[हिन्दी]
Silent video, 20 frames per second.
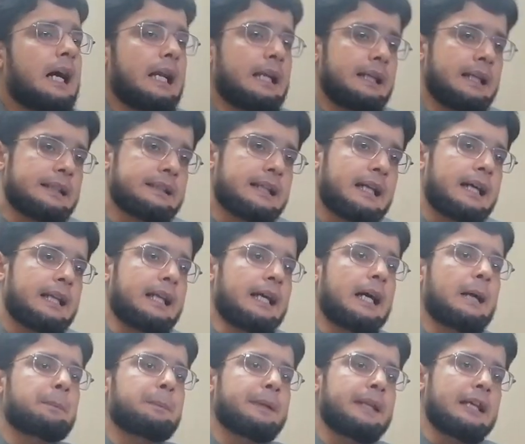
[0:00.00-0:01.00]
अल्लाह ताला
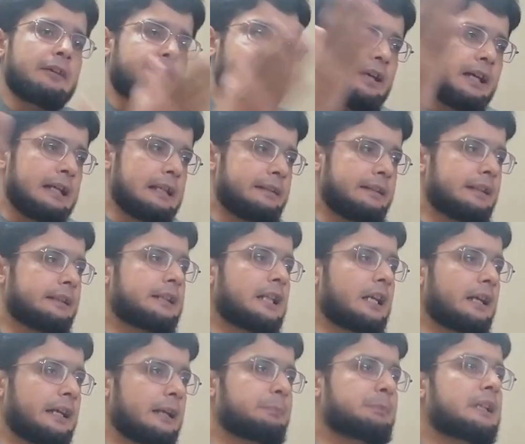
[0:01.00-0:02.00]
अपने फ़ैल से
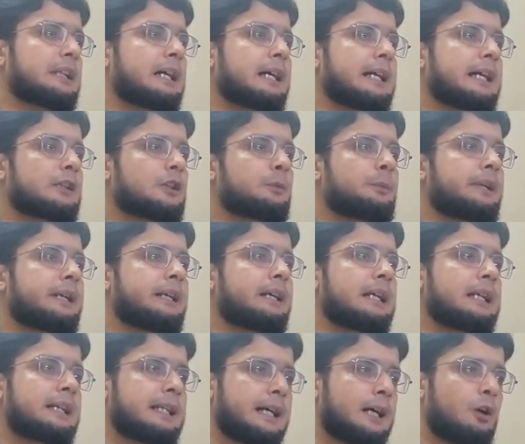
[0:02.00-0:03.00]
तरगीब दिला रहा है तुम्हें कि
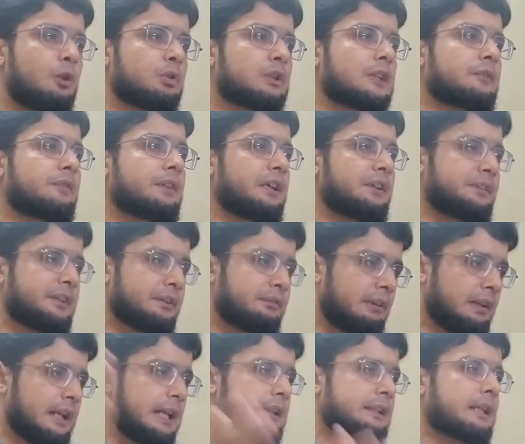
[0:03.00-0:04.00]
अल्लाह उसके फरिश्ते
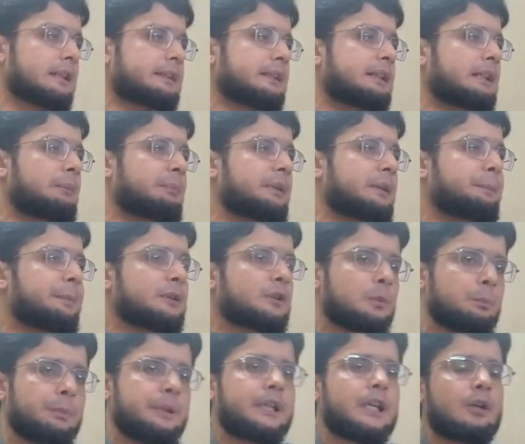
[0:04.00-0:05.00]
सलाद करते नबी पर
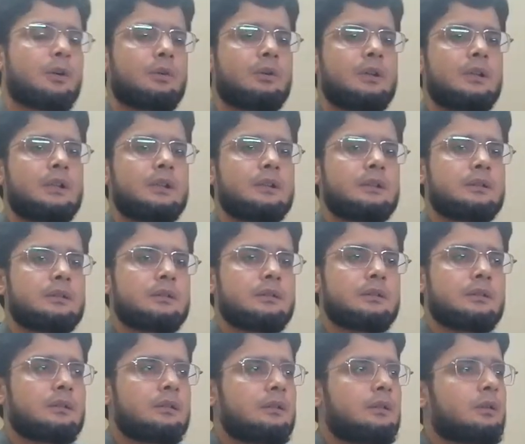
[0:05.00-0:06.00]
तुम भी करो
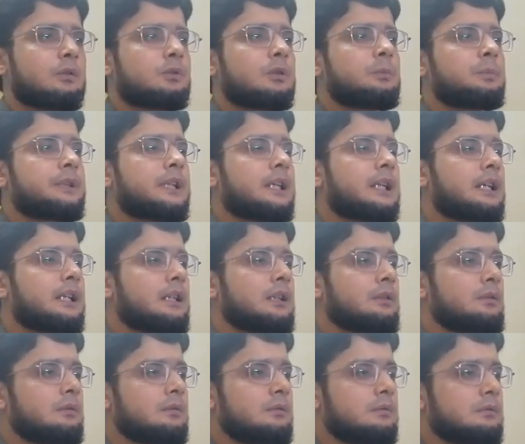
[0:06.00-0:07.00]
और तुम क्या कर रहे
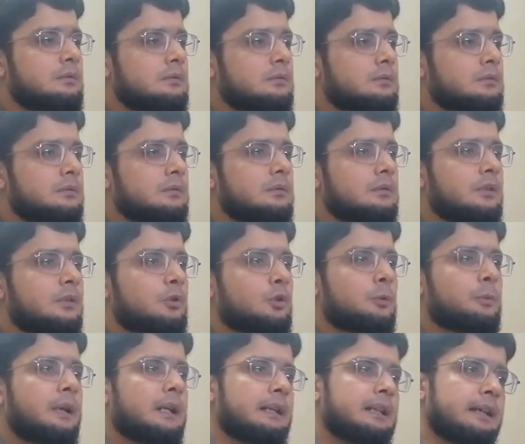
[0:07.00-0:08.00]
हो
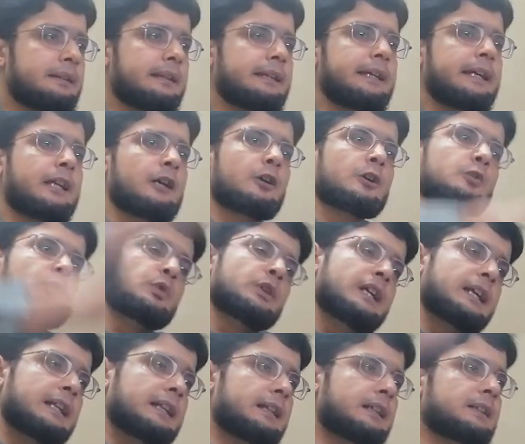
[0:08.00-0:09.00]
तुम अल्लाह से कह रहे हो कि तू ही
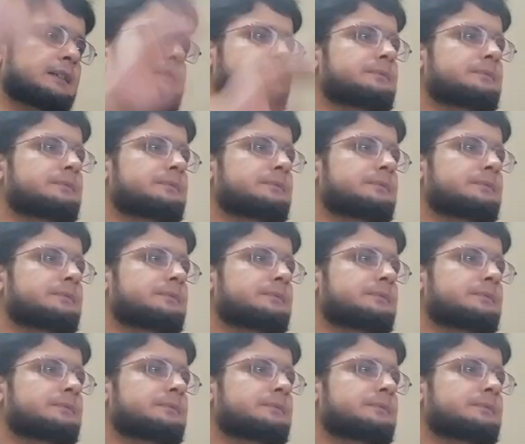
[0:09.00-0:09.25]
कर ले